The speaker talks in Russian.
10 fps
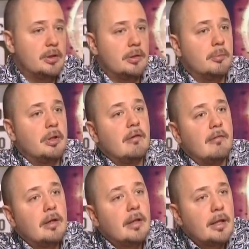это
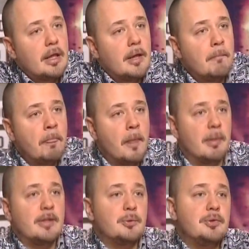миновала, и,
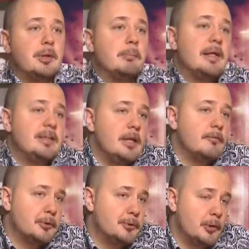по сути, потери
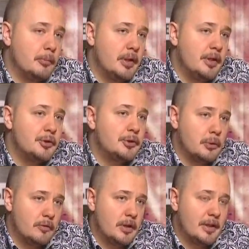в Луксоре были не
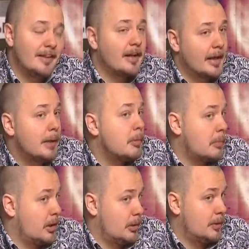столь велики, какими
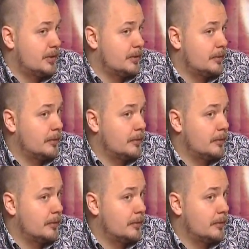могли быть.